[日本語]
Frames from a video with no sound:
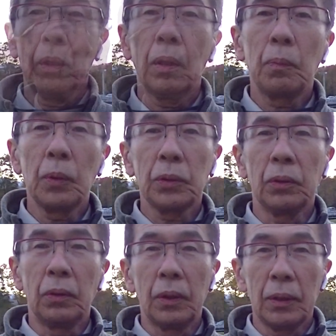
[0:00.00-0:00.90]

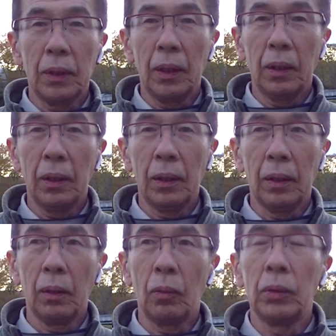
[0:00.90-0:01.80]
AirPods のですね、
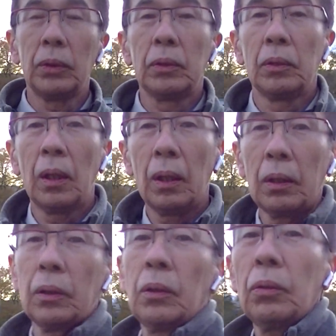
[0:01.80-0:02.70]
えー、音質が
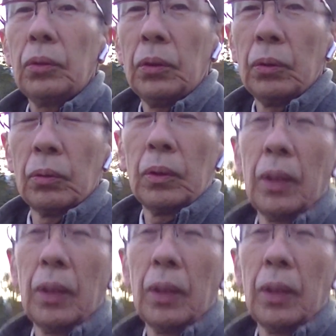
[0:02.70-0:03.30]
距離によって